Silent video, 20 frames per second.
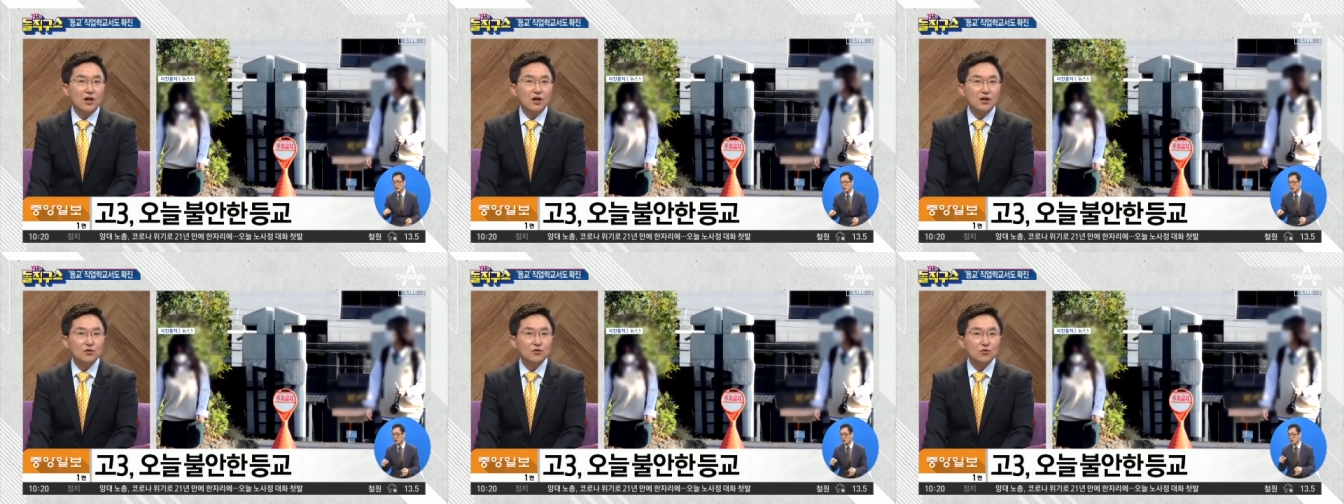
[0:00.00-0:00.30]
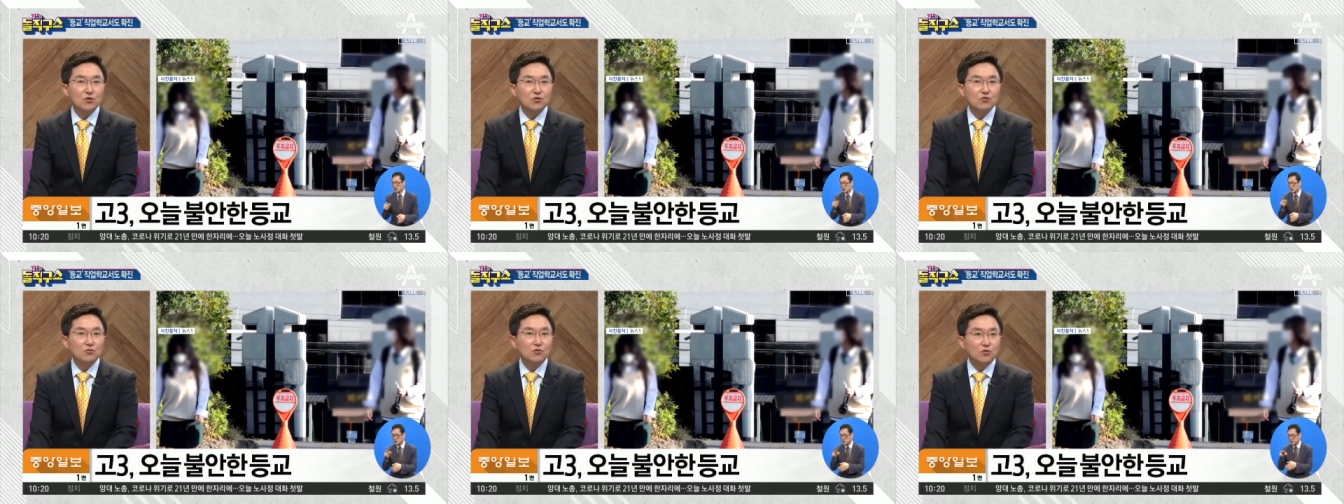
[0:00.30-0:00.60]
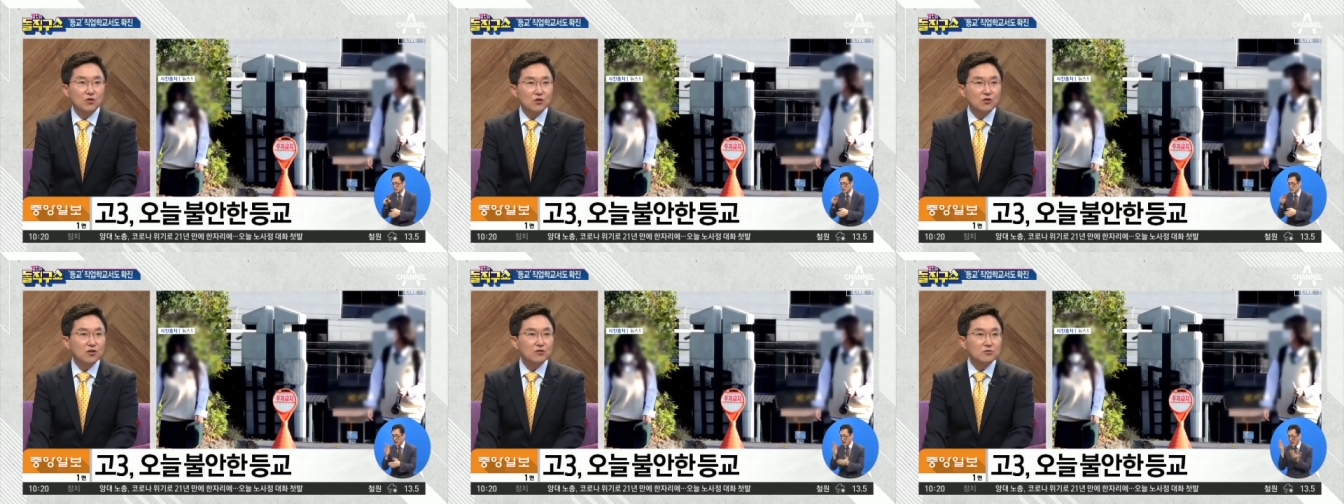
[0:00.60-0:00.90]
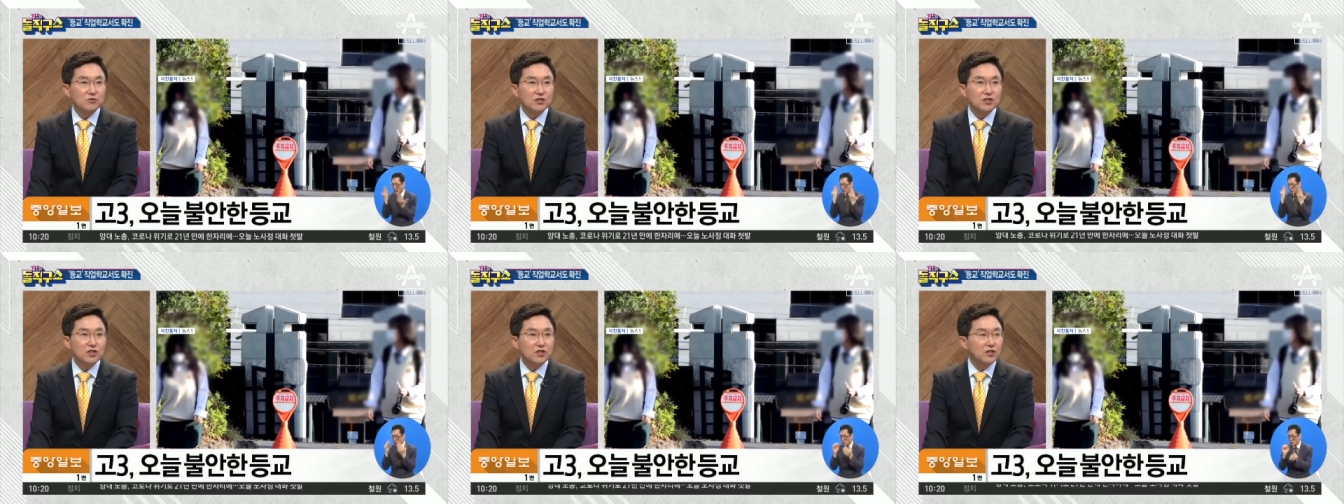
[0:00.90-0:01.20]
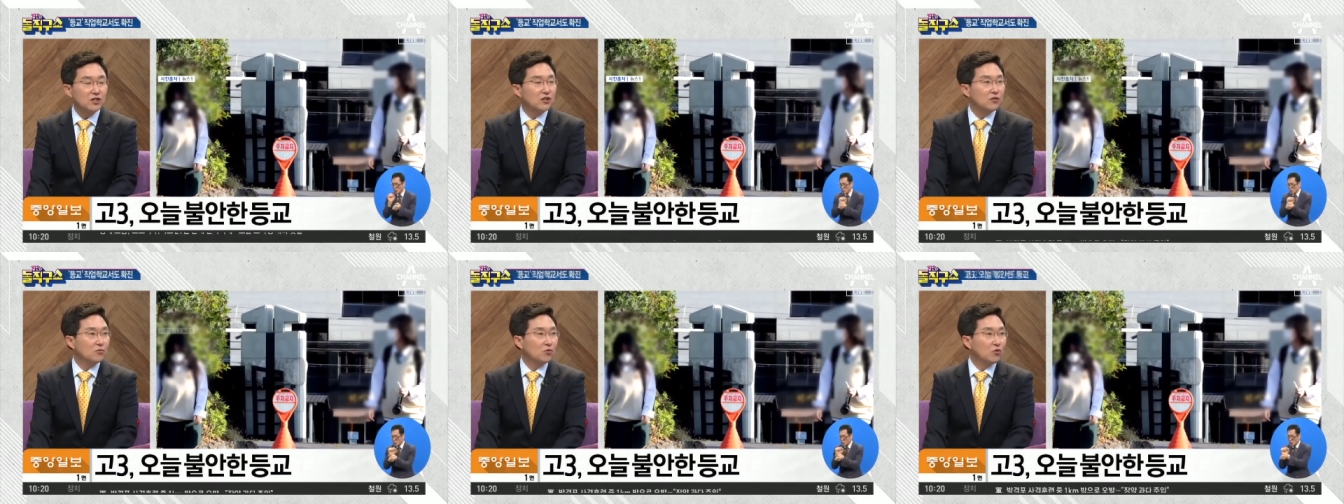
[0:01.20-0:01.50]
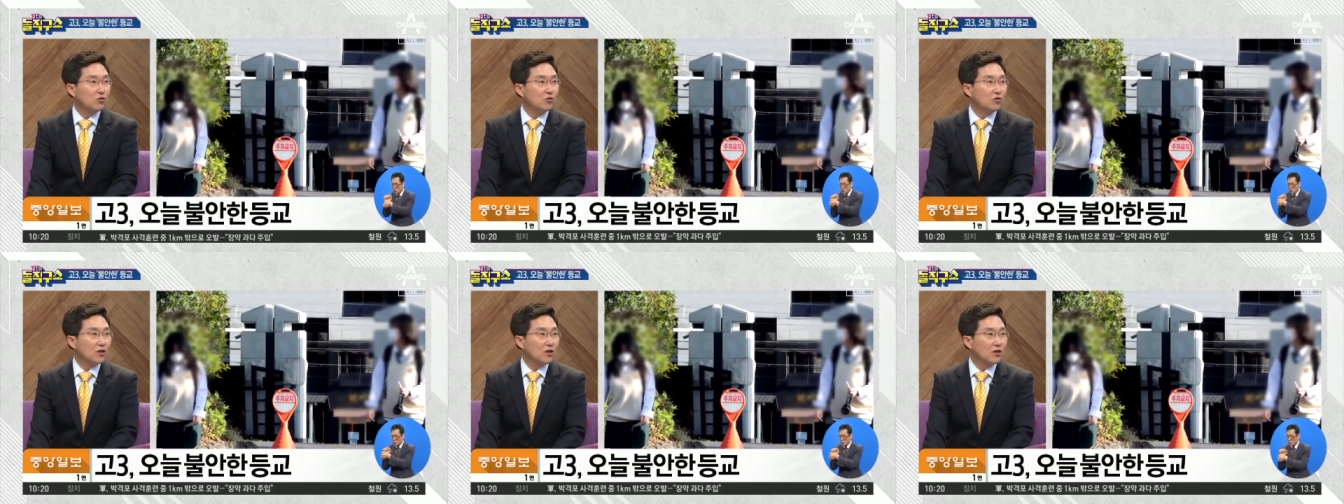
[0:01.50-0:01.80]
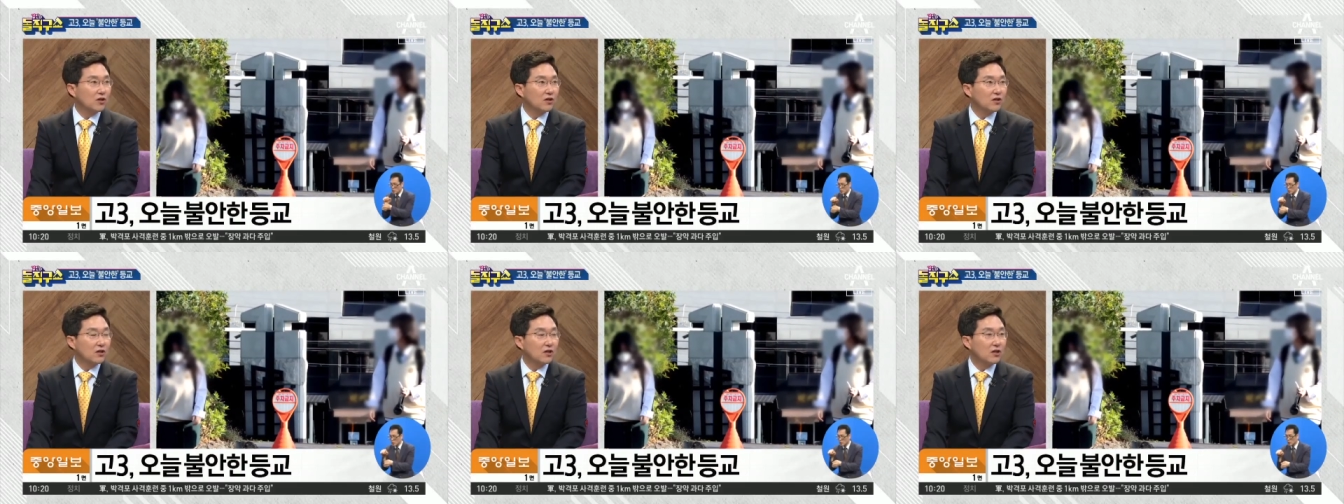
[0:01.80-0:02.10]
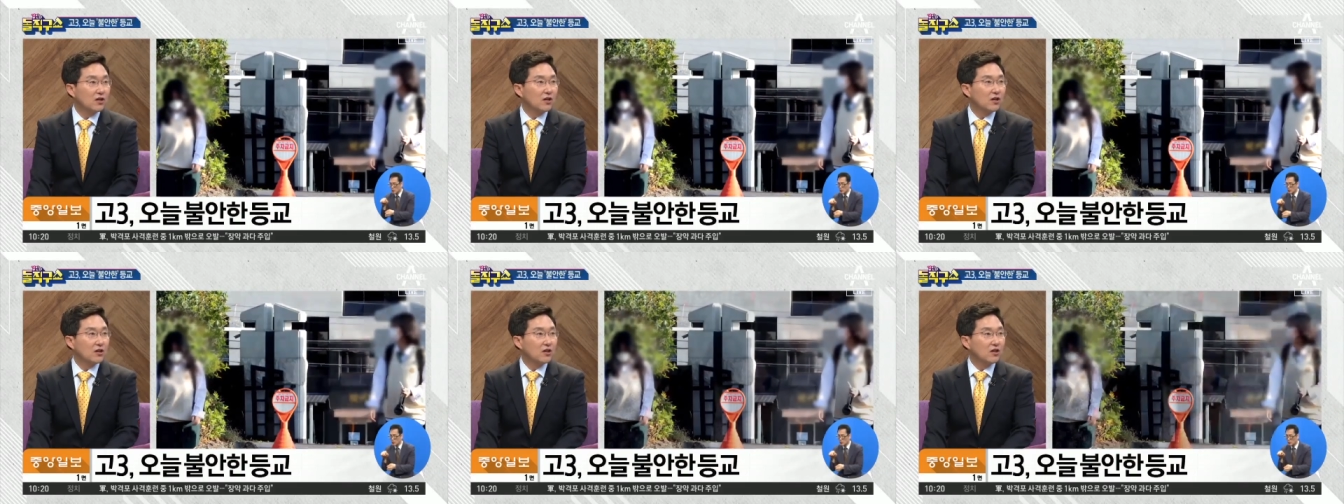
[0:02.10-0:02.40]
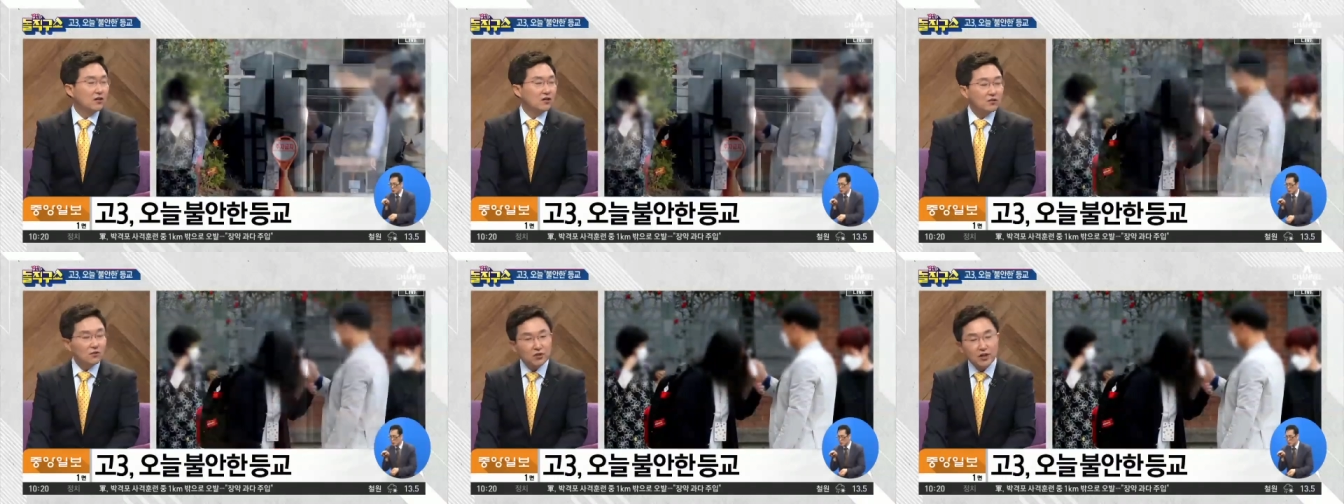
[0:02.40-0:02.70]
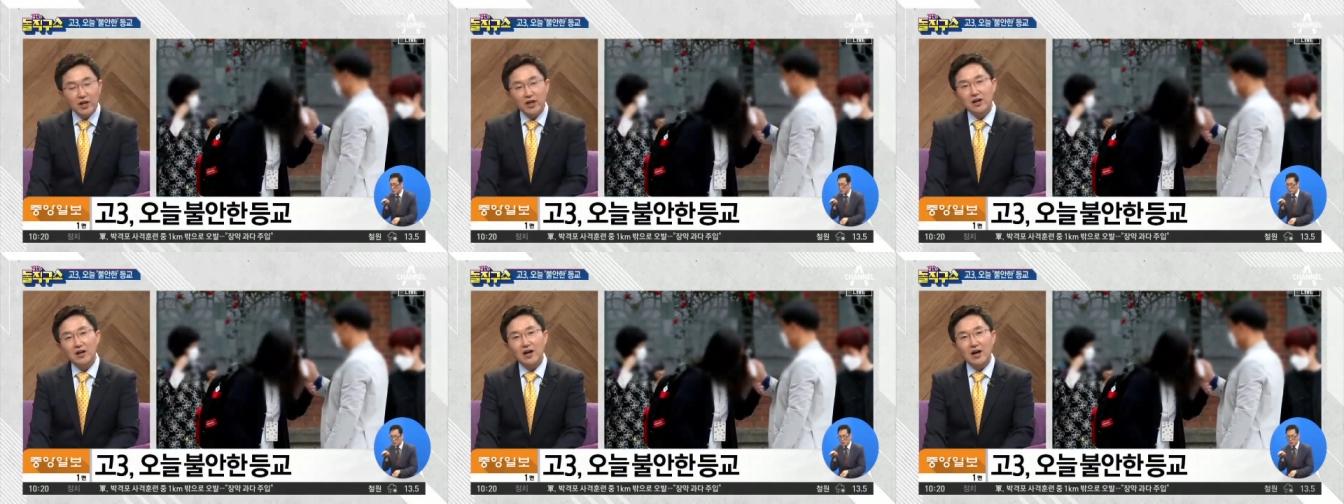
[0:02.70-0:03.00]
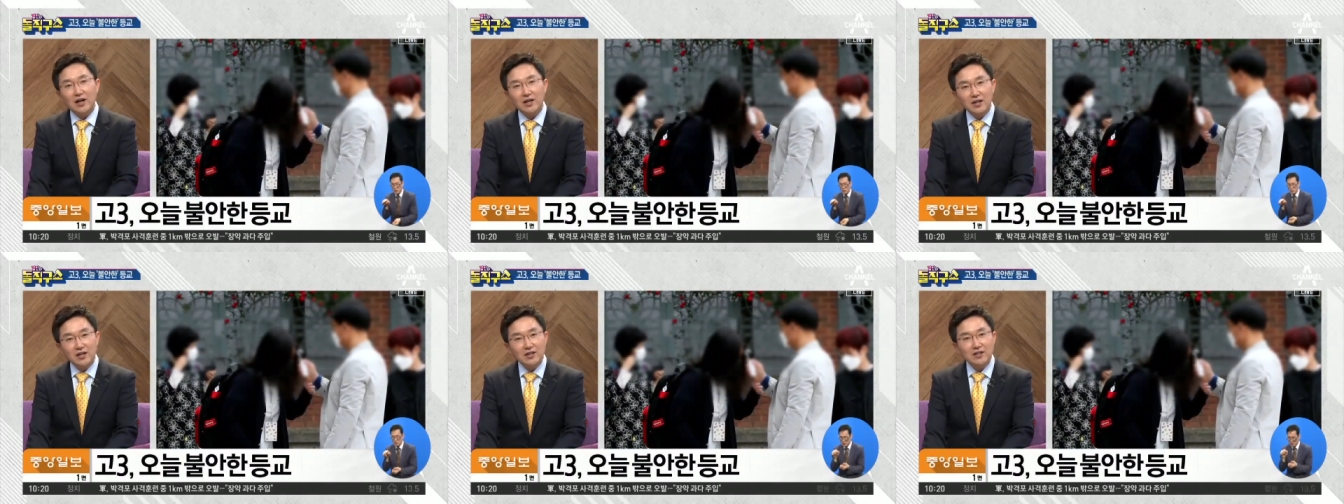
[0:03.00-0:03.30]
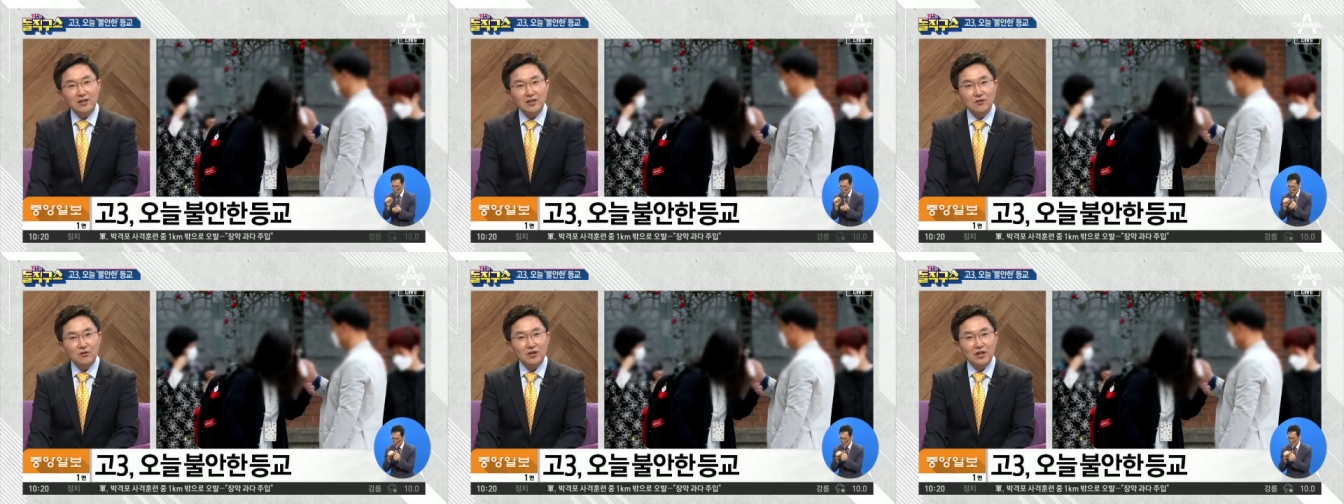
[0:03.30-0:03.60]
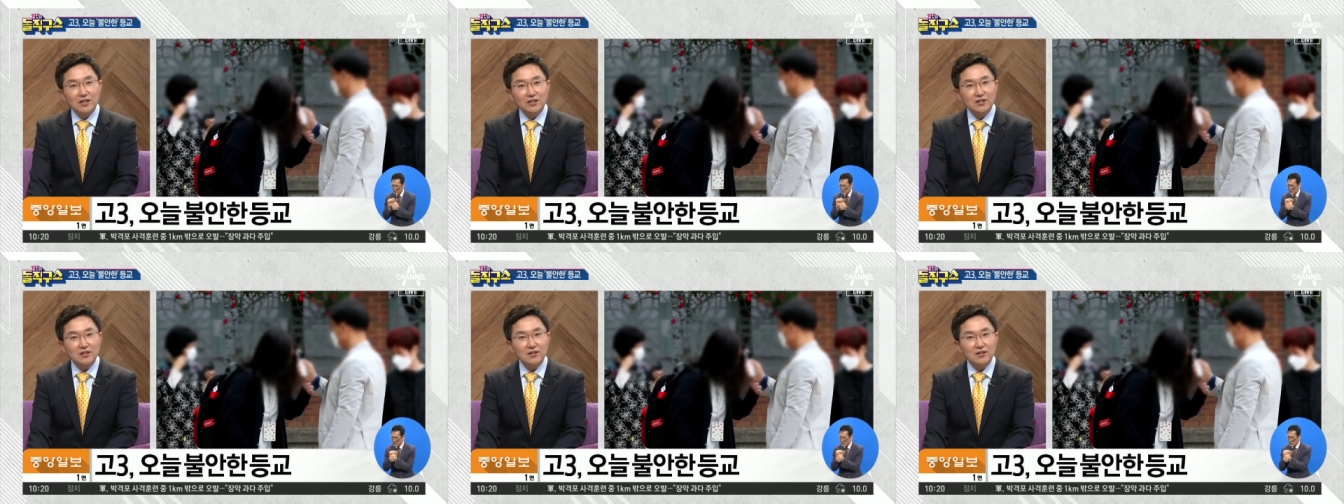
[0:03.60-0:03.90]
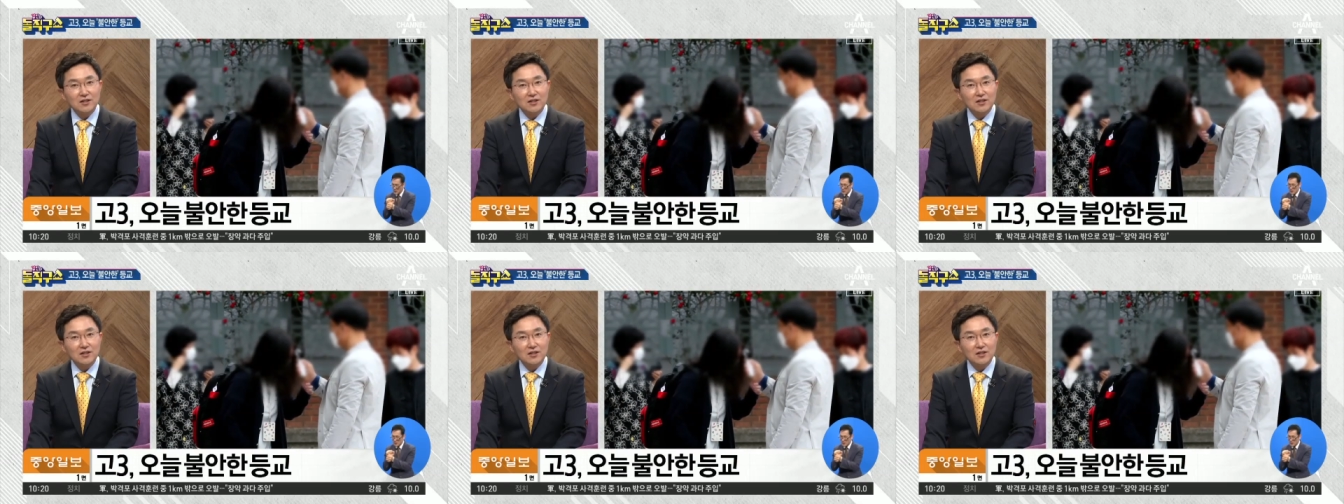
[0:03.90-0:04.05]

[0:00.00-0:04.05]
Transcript: 학교에서 뭔가 일이 생기면 어떻게, 저 계약 안 해야 되는 거 아닌가.